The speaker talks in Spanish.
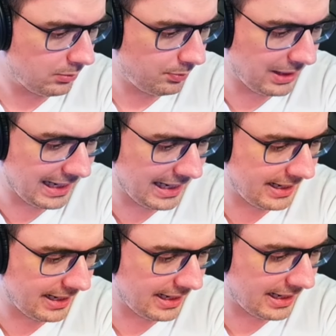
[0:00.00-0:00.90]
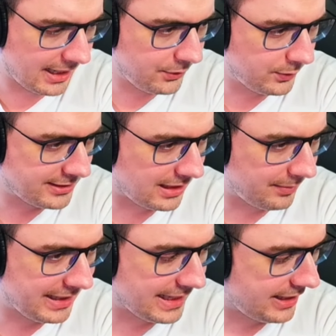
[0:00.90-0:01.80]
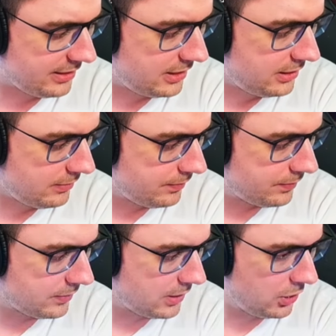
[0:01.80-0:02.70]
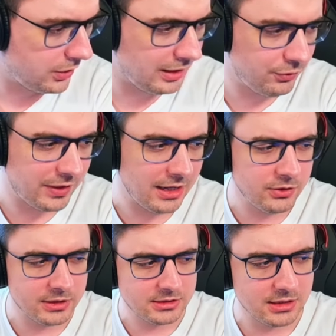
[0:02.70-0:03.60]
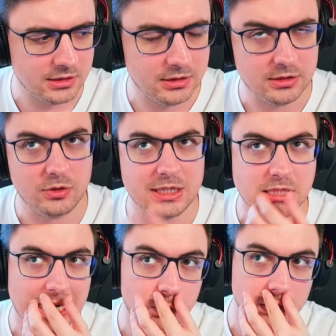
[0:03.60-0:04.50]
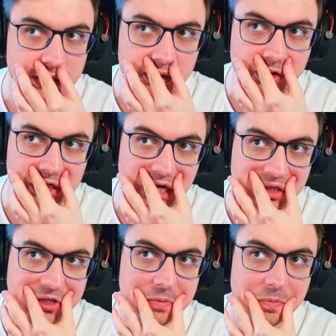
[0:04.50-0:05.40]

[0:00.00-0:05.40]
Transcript: para nuestra amiga Caitlyn, lo del Franco este... Entiendo que es la ulti, ¿no? Lo que hace.